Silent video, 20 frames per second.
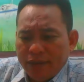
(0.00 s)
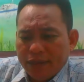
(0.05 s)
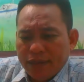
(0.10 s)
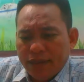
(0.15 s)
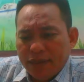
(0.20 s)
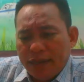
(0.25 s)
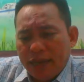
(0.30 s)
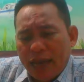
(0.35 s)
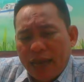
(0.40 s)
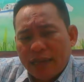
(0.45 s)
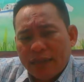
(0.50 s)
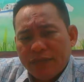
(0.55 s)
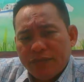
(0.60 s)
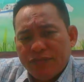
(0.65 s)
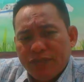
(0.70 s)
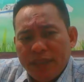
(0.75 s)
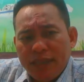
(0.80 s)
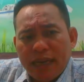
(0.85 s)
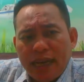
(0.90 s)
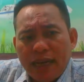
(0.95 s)
thì cái hành
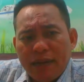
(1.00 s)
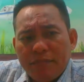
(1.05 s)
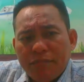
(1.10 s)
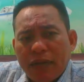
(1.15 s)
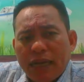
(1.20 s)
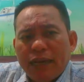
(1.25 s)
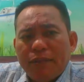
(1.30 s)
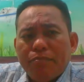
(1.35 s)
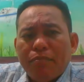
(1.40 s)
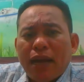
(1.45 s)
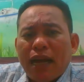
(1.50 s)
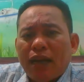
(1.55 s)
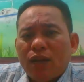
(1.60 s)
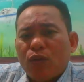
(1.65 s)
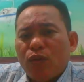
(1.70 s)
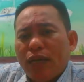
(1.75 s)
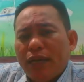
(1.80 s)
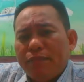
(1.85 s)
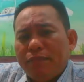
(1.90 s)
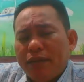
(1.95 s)
vi ăn mày mạng
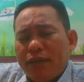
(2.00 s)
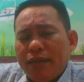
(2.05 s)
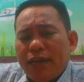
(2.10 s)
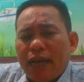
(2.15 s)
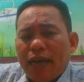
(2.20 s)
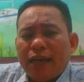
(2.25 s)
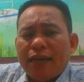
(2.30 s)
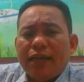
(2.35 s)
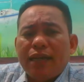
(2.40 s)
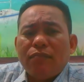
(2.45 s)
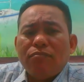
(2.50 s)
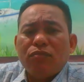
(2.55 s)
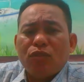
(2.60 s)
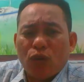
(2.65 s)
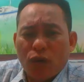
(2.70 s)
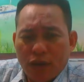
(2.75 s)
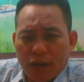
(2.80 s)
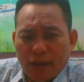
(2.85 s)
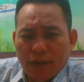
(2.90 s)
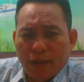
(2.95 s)
của em nó đã không
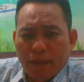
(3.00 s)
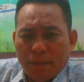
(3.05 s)
còn